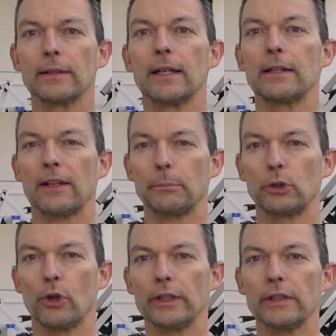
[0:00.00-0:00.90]
Das
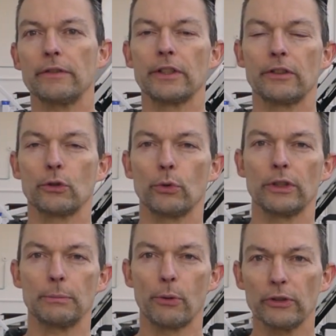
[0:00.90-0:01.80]
bedeutet 4 Sekunden die
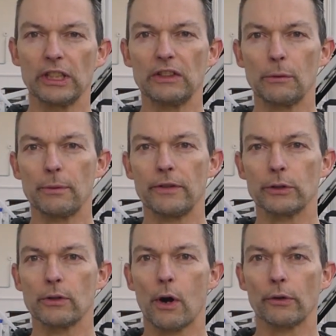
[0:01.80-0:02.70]
positive
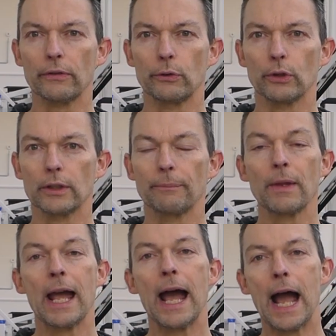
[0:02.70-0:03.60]
Bewegung ausführen,
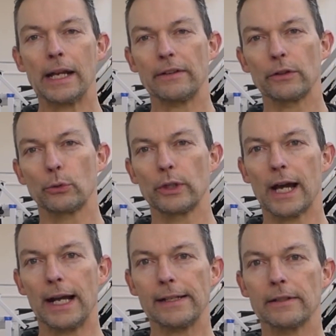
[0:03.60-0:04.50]
eine Sekunde
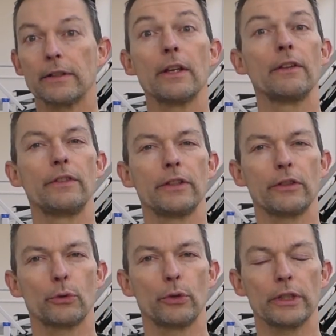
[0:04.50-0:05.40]
haltend, vier
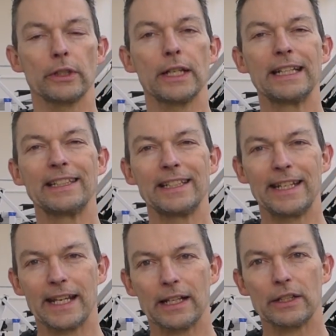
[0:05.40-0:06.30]
Sekunden die
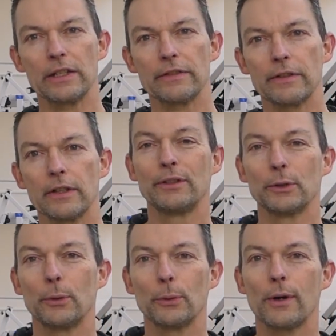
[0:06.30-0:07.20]
negative
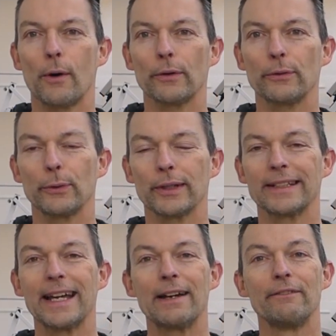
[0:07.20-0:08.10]
Wiederholung ausführen,
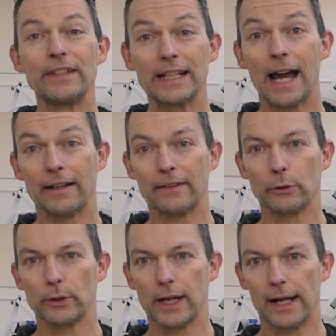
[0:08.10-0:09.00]
wieder eine
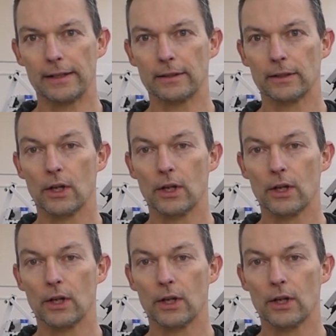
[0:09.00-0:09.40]
Sekunde haltend.